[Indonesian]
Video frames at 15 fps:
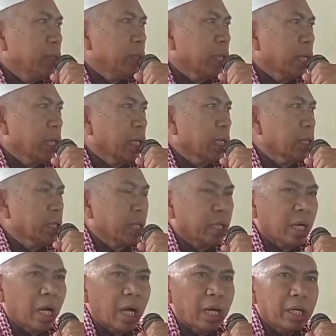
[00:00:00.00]
Sangka
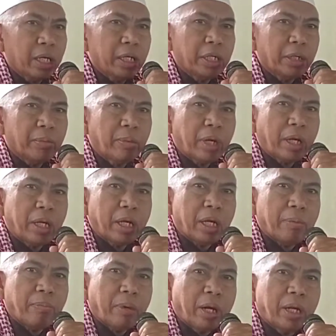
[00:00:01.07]
sekali
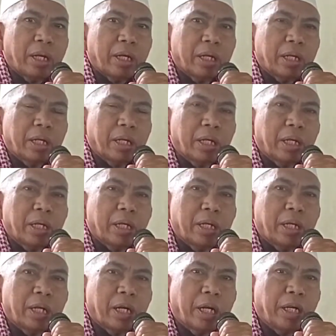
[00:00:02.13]
ibadah pada
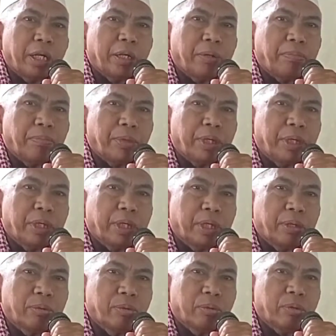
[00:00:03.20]
kena naik
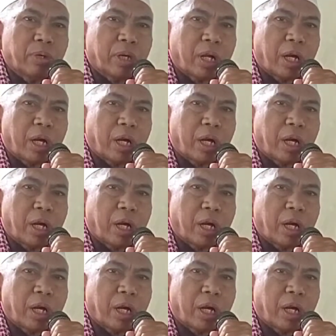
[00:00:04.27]
pitu